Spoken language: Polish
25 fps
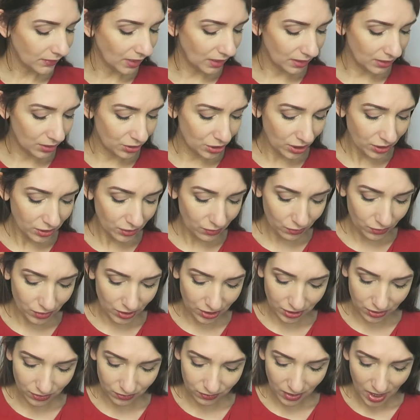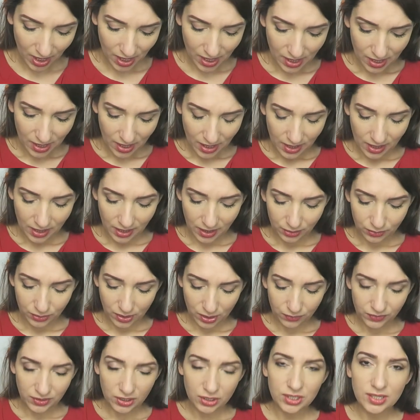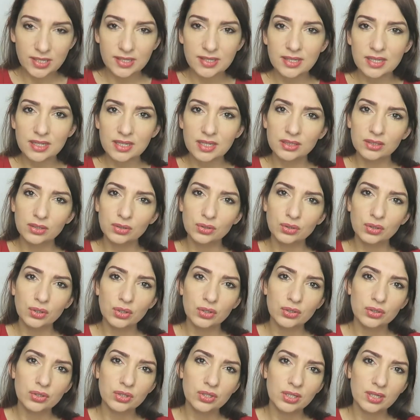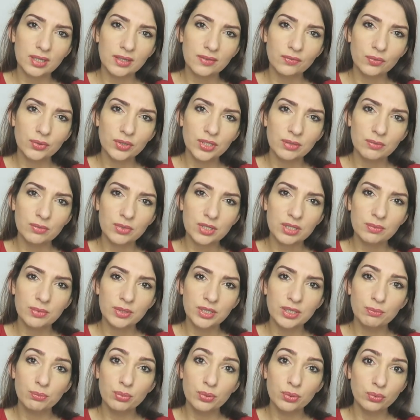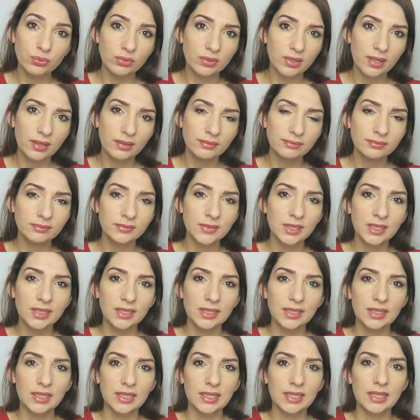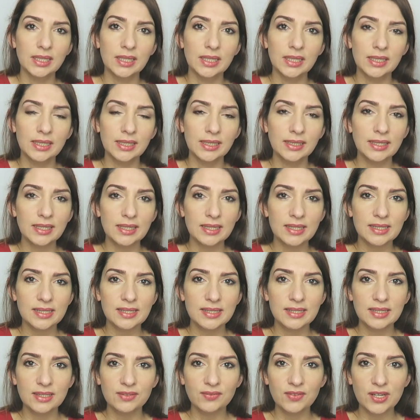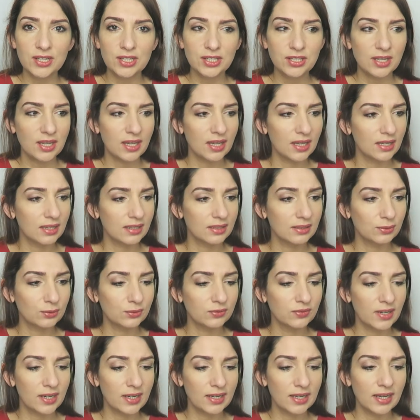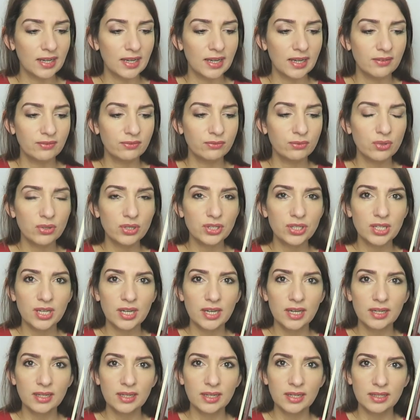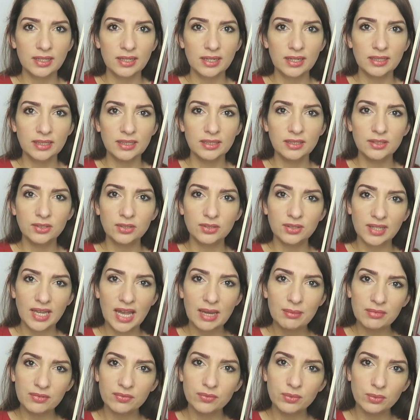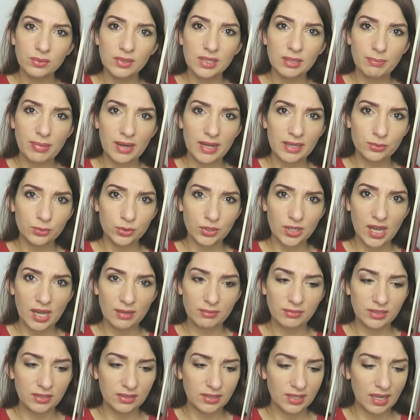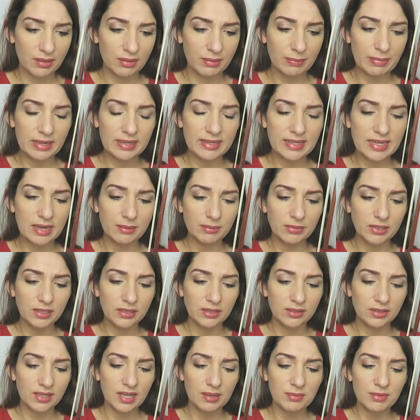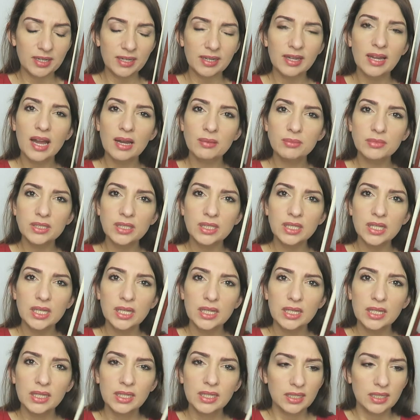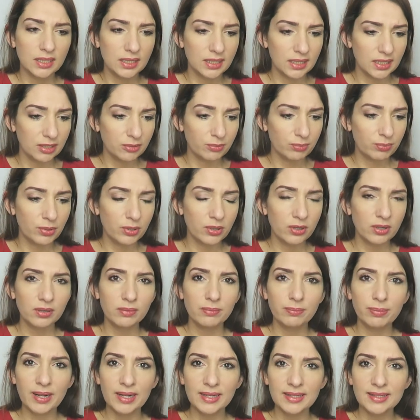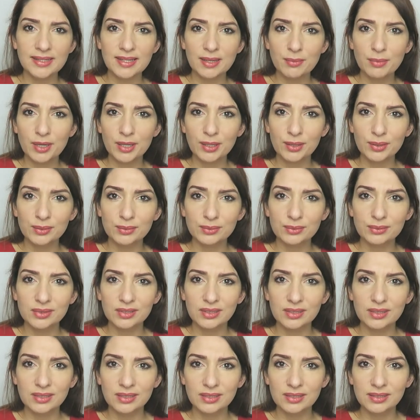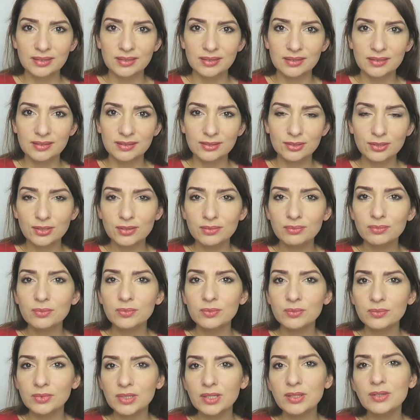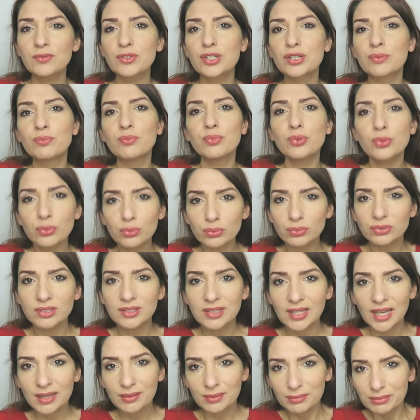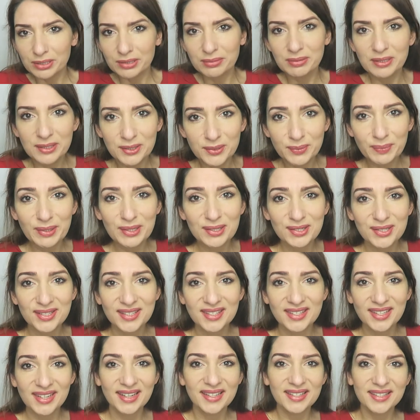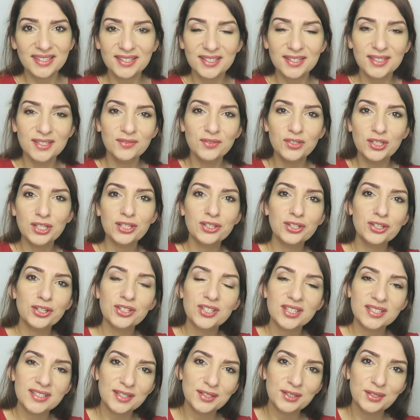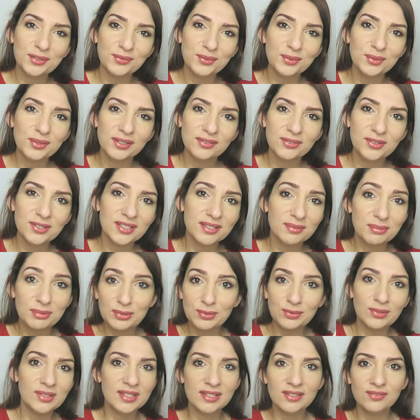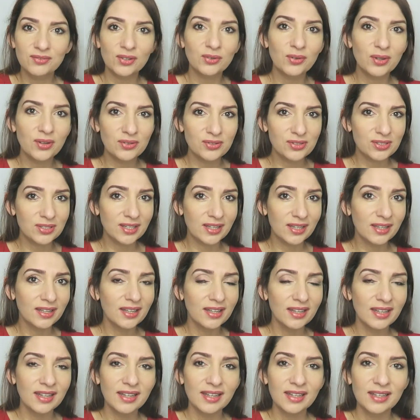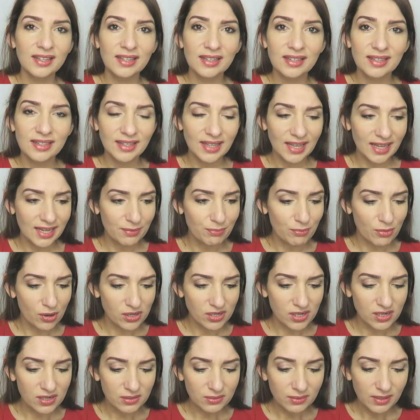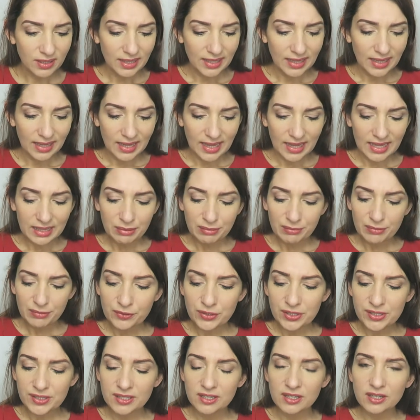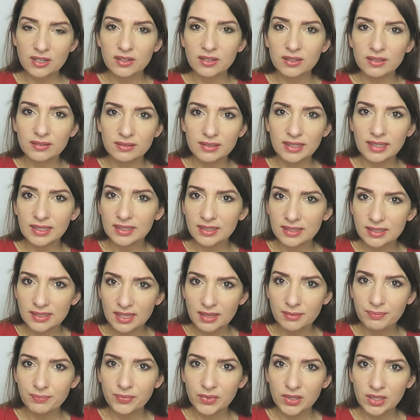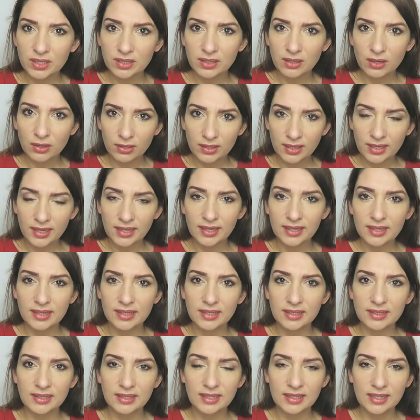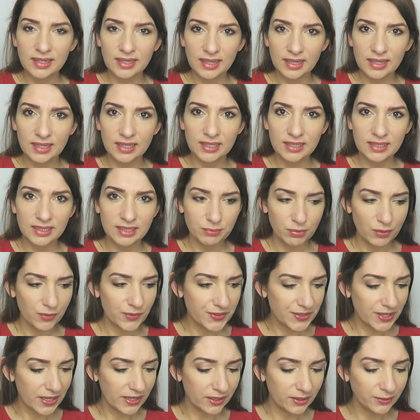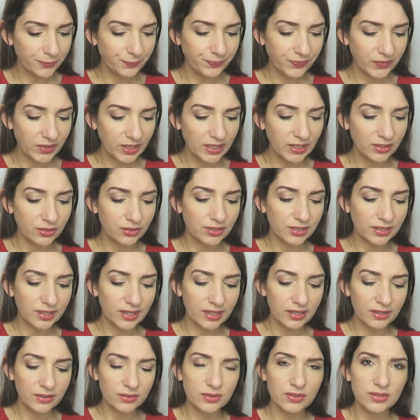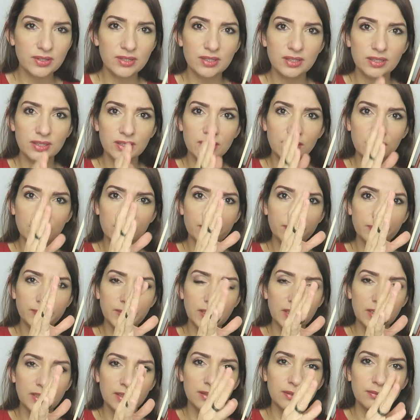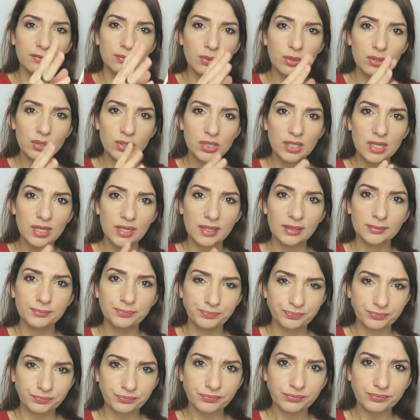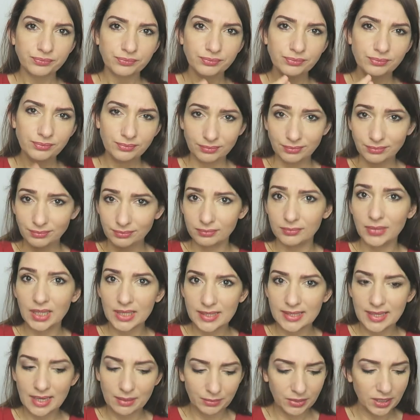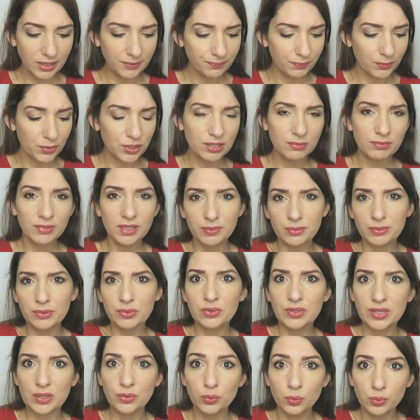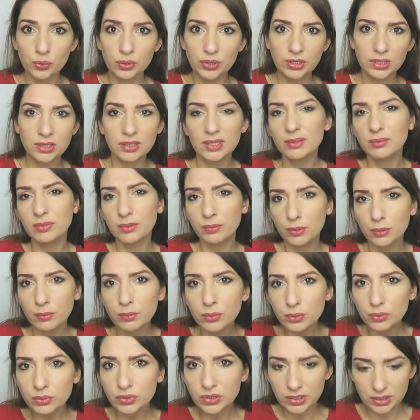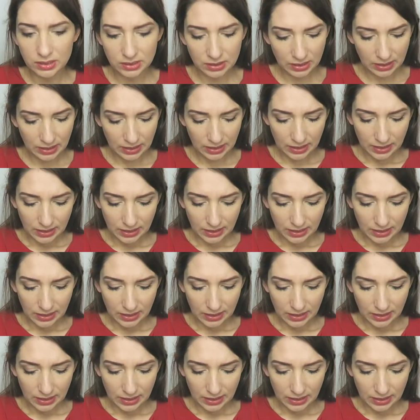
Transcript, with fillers: E, trzecią rzeczą, e, która również się zdarza, to to, że włosie może być brudna. E, I teraz ważna uwaga, włosia generalnie nie dotykamy w ogóle paluszkami, nie dotykamy palcami, nie dotykamy rękami, e, bo palce mają e, no, no nie wiem, brud, tak? Bo może mieć super czyste ręce, jeszcze w dzisiejszych czasach to w ogóle wszyscy po prostu dezynfekują się na, e, jak mogą. Ale wszystko jakieś tam e, oleje na tych rękach e, powstają i dotykając włosia palcami możemy je po prostu zatłuścić albo pobrudzić.